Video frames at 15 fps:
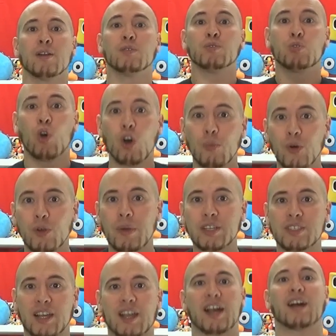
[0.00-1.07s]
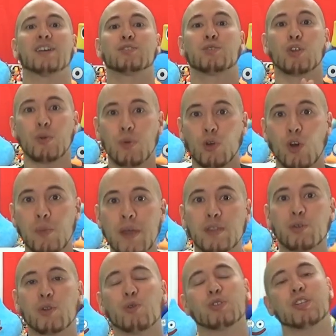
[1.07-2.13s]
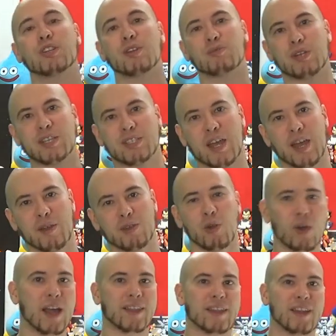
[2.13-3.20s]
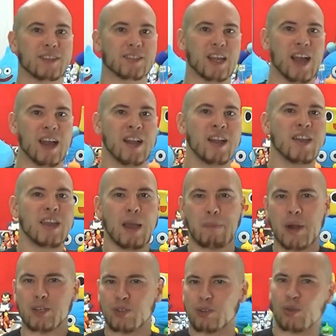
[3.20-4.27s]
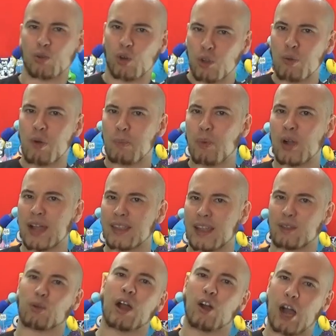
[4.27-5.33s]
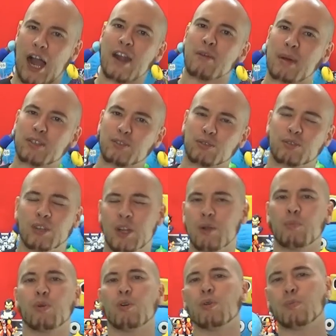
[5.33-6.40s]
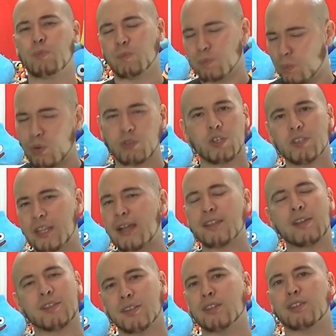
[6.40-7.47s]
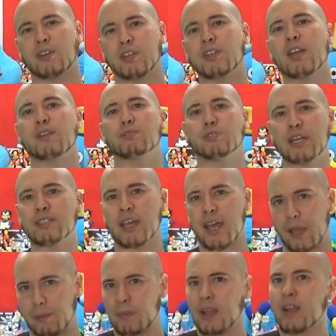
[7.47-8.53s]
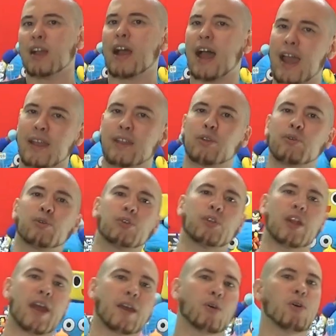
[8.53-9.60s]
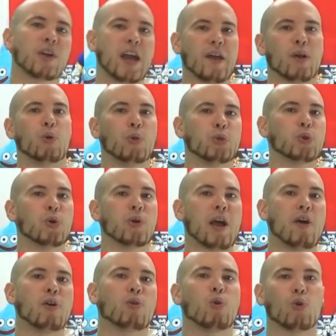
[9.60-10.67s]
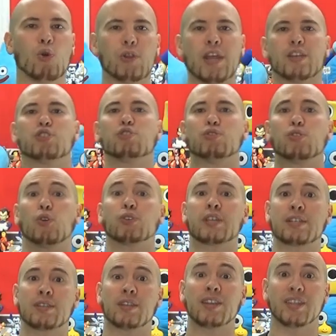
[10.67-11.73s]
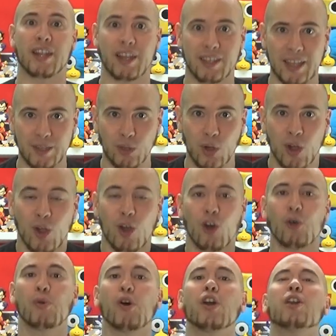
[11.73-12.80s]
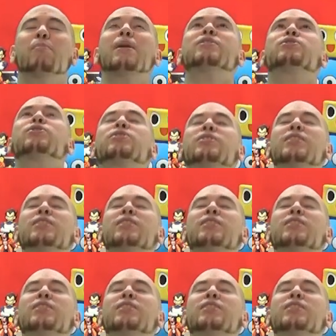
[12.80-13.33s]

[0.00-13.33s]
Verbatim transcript: どう思いましたかそれもコメントに教えてください良かったですかやっぱりちょっと子供っぽかったとかありますもう僕にだんだんだんだん意見くださいはいということでね今回はこの動画をここで終了させていただきたいと思いますが